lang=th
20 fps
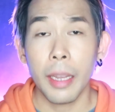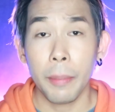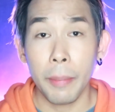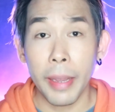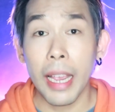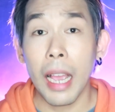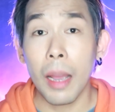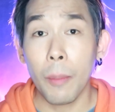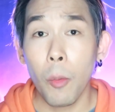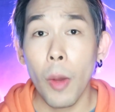เห็นไห
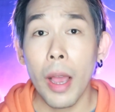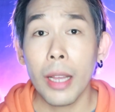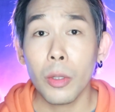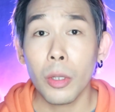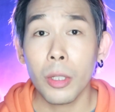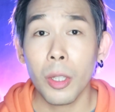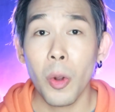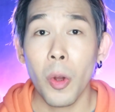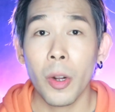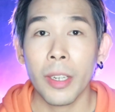มครับว่า
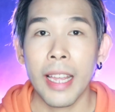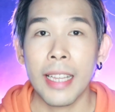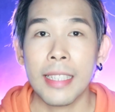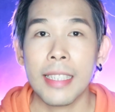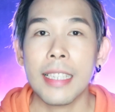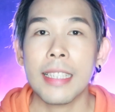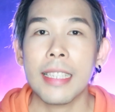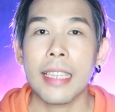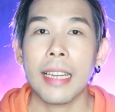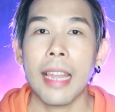ตัวตลกนั้น
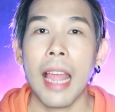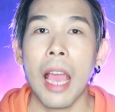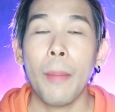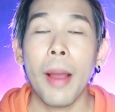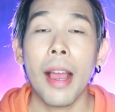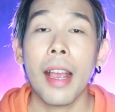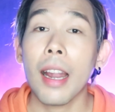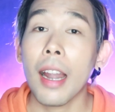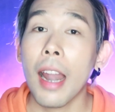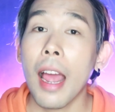จริงๆแล้ว
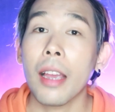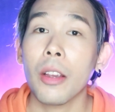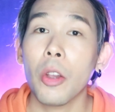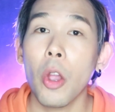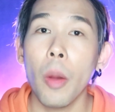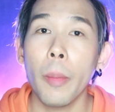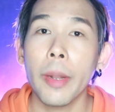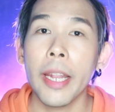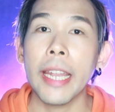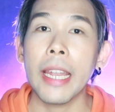บางครั้ง
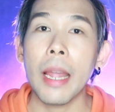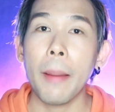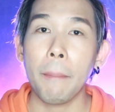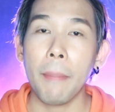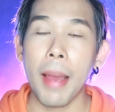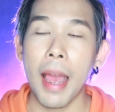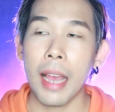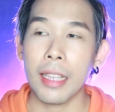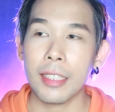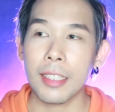ก็ไม่ได้
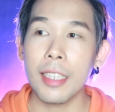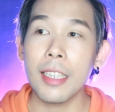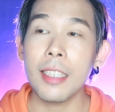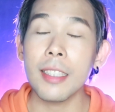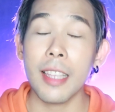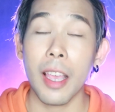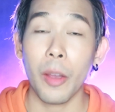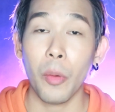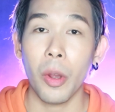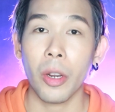นำมาซึ่ง
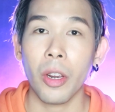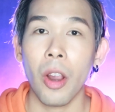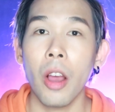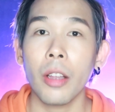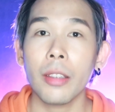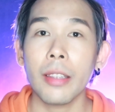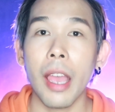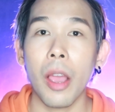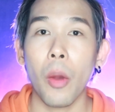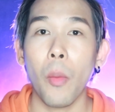เสียงหัว
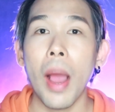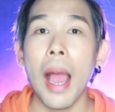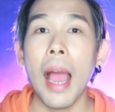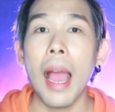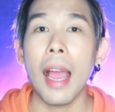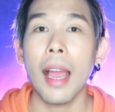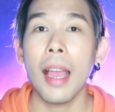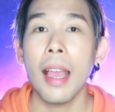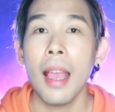เราะแต่ว่า